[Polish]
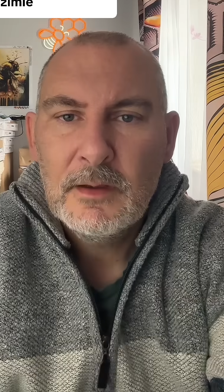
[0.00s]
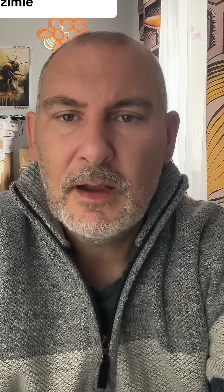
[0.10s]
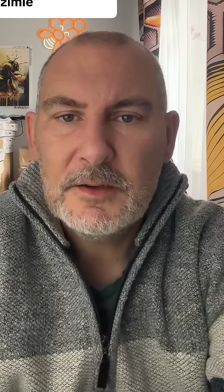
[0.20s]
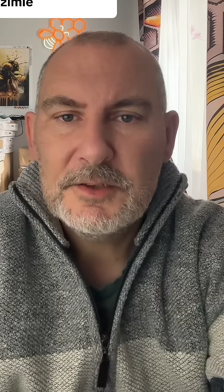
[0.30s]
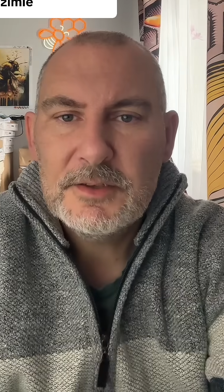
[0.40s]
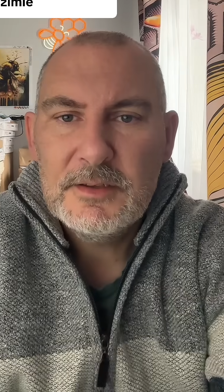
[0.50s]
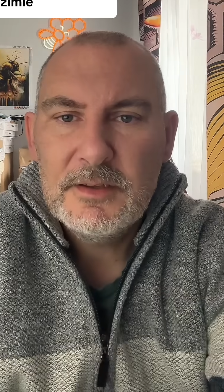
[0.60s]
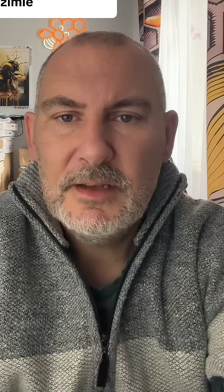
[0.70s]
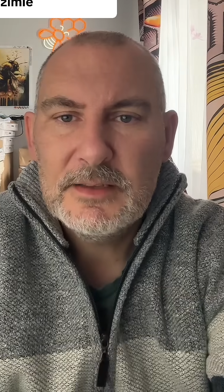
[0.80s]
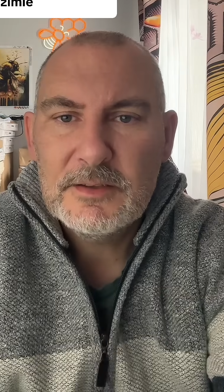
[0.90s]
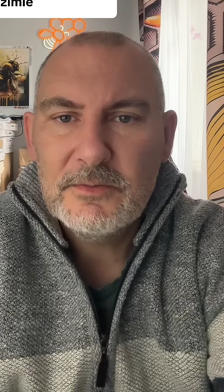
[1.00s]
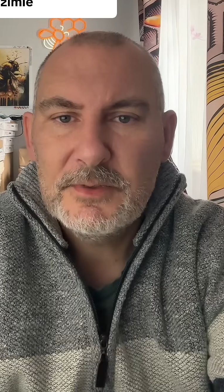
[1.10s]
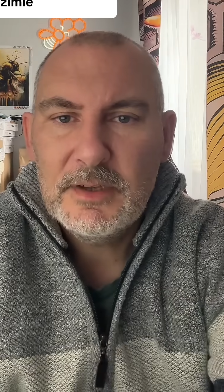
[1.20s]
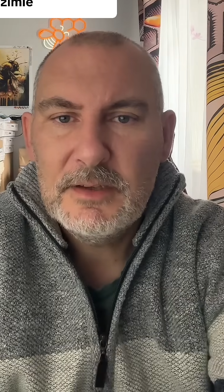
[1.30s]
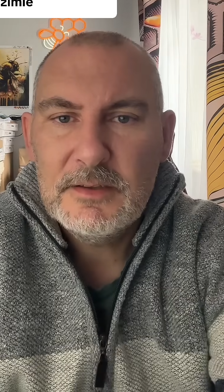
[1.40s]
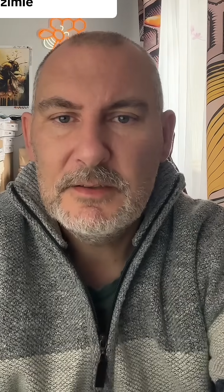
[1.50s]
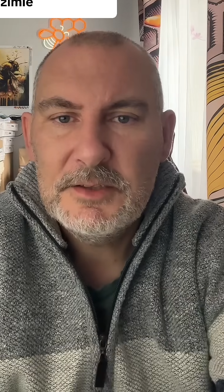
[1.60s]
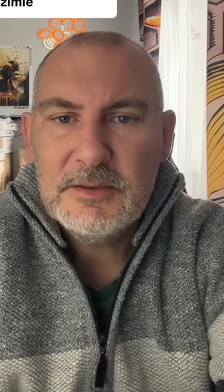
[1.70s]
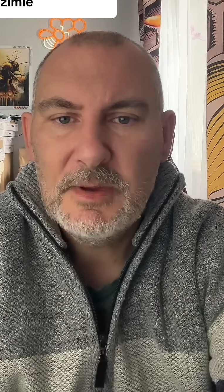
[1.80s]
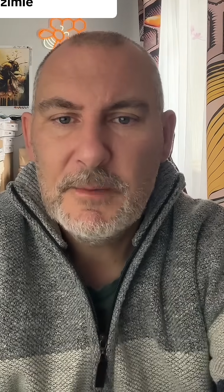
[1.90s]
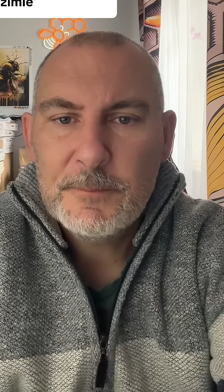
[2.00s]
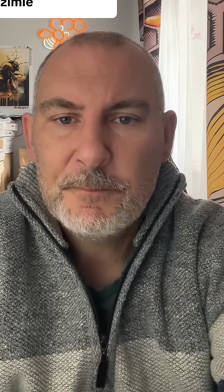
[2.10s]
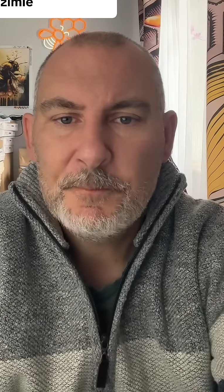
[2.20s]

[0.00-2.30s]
A czy jedzą w tej zimie?